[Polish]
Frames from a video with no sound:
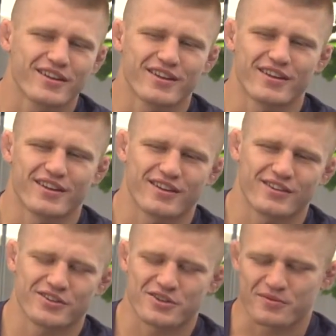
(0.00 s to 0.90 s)
E,
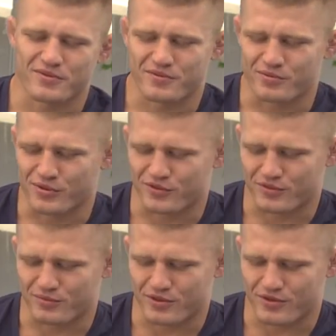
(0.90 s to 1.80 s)
to też było,
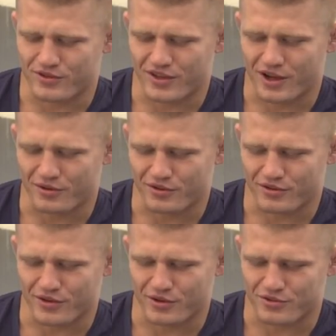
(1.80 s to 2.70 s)
pewnie wynikało
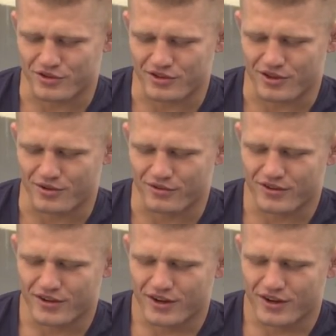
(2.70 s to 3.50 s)
z wielu czynników.